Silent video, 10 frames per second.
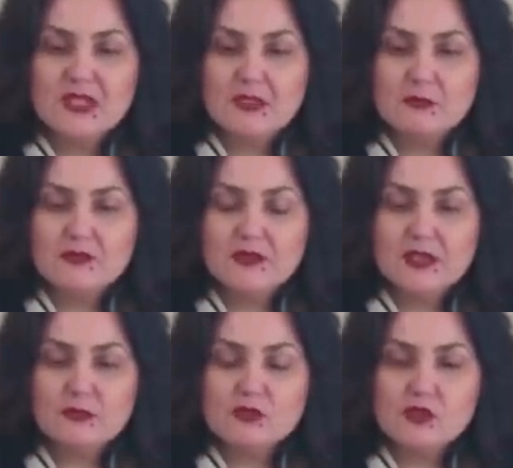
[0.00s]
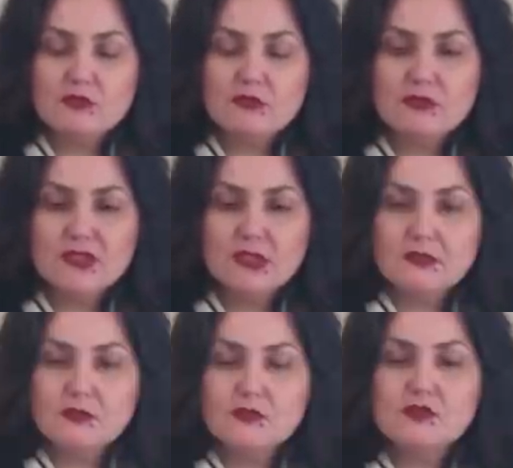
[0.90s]
бывает очень
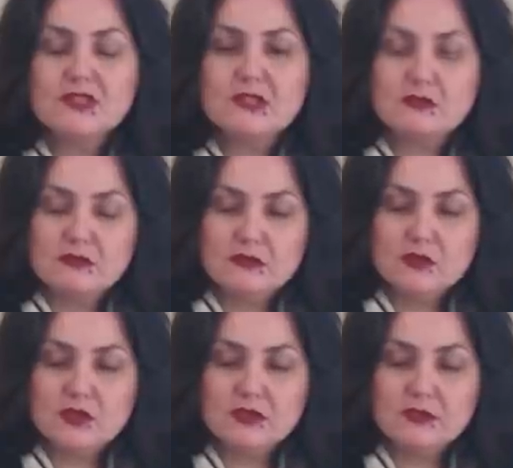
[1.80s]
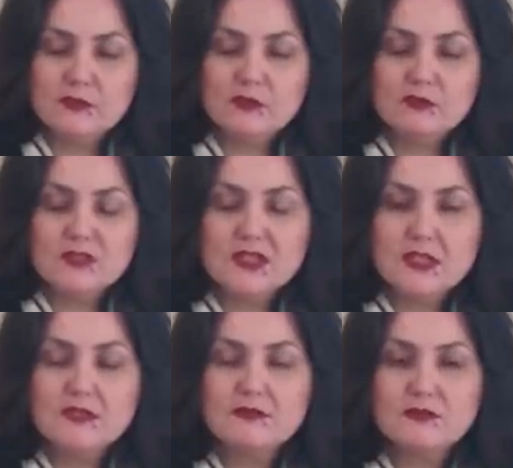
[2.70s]
холодно, хочется солнышко. Так вот
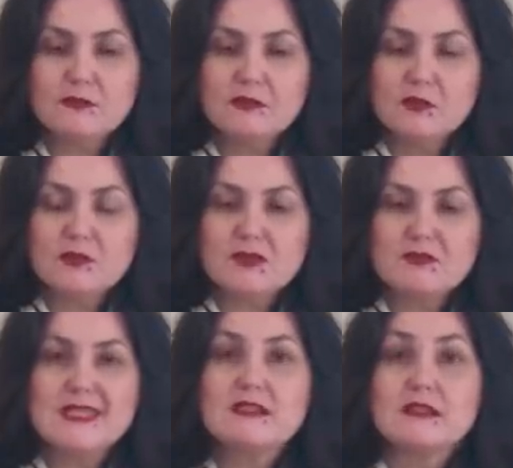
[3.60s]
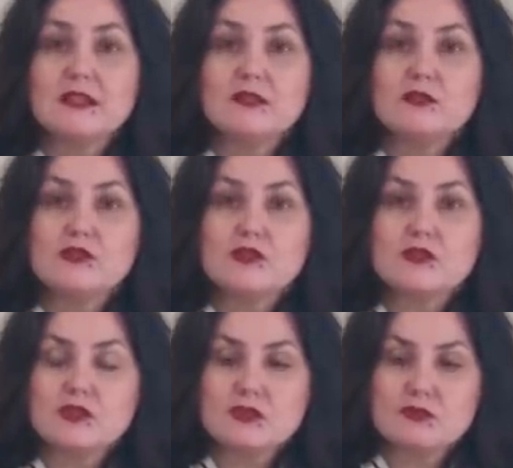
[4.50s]
здесь вот в прямом смысле, да,
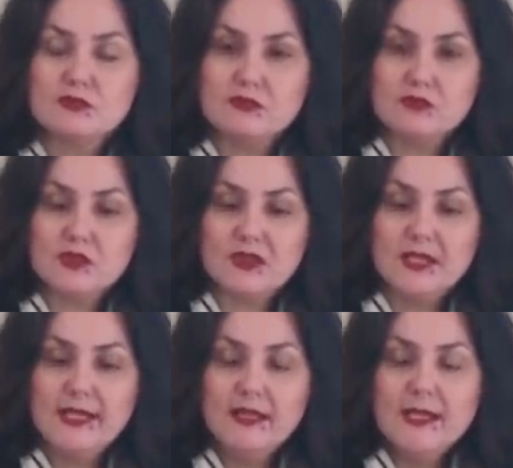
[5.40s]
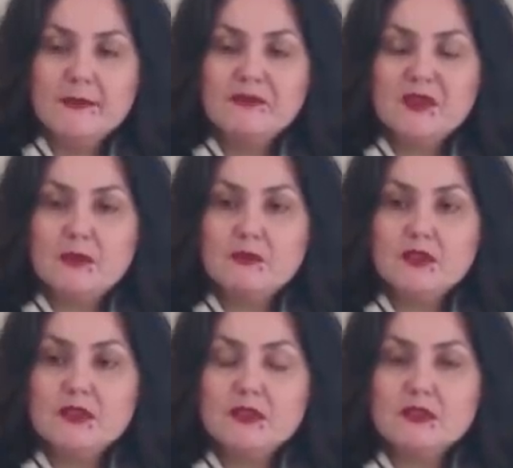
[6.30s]
хочется солнышко. Э,
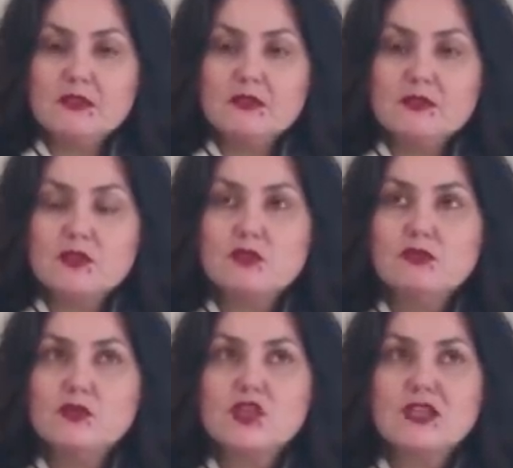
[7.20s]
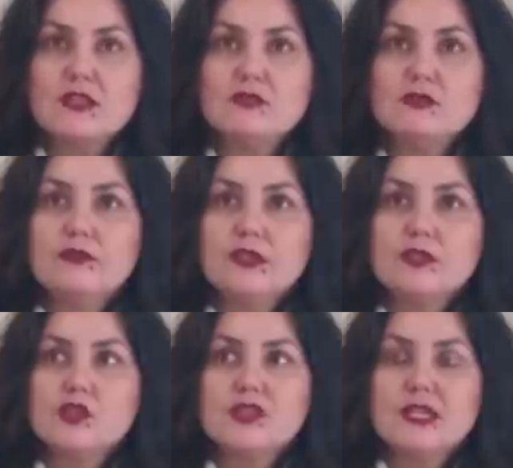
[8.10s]
и э, солнышко как новое
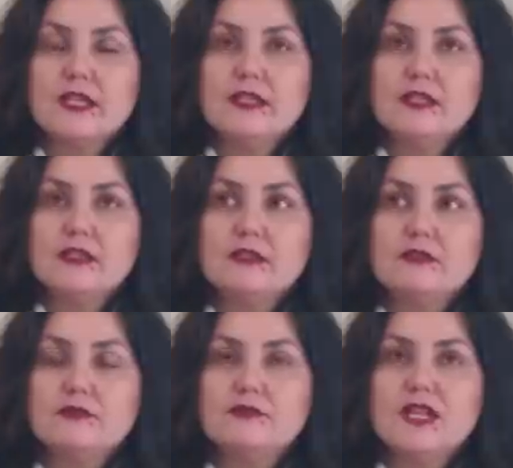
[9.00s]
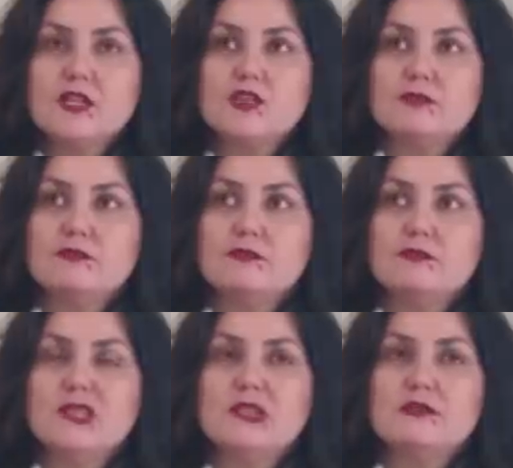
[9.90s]
начинание в вашем
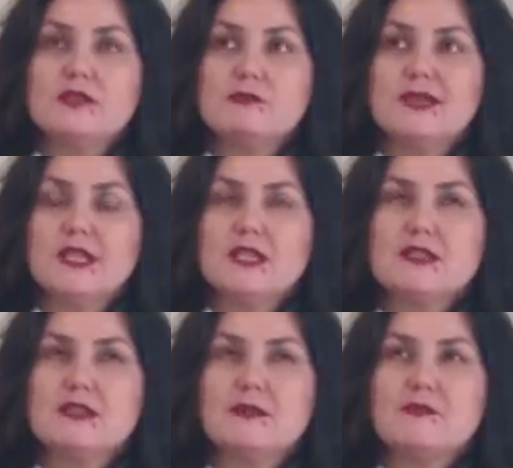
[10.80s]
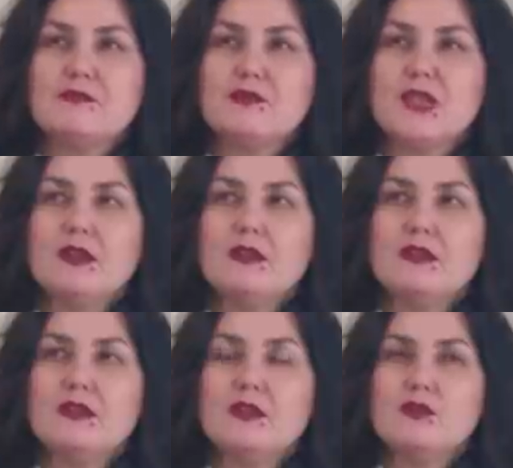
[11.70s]
мировосприятии.
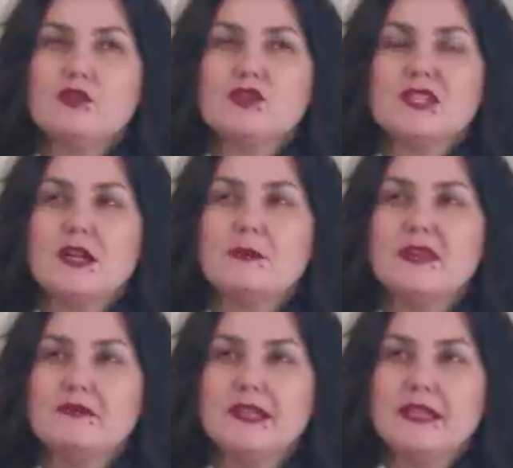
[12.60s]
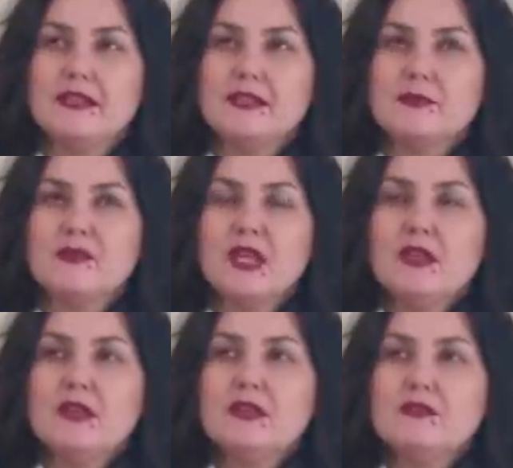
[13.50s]
Э, хочется обновления,
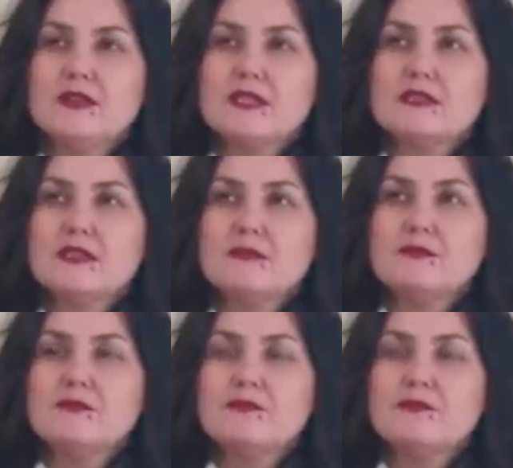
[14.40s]
новизны.